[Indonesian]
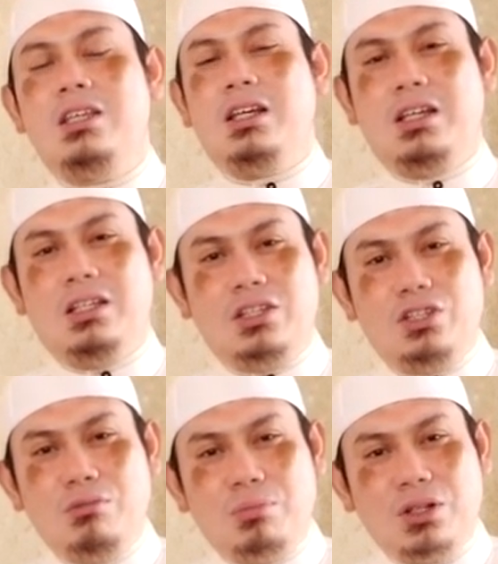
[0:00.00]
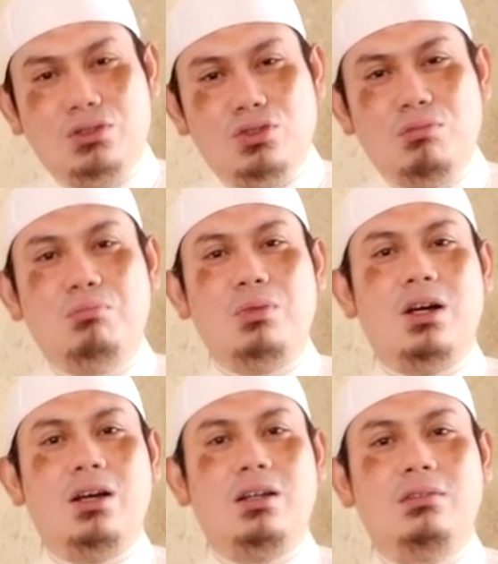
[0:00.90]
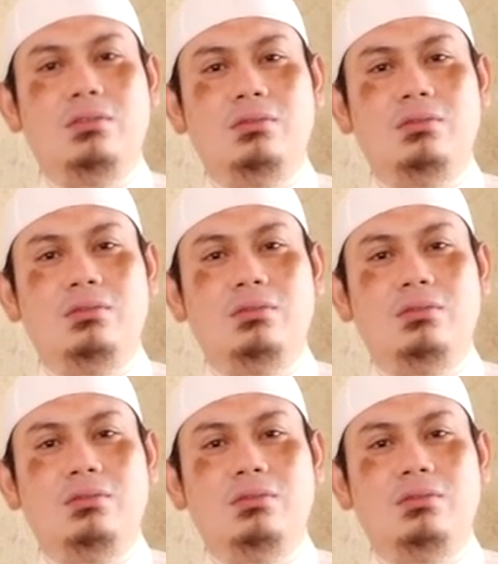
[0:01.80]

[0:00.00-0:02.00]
yang kita simpan-simpan,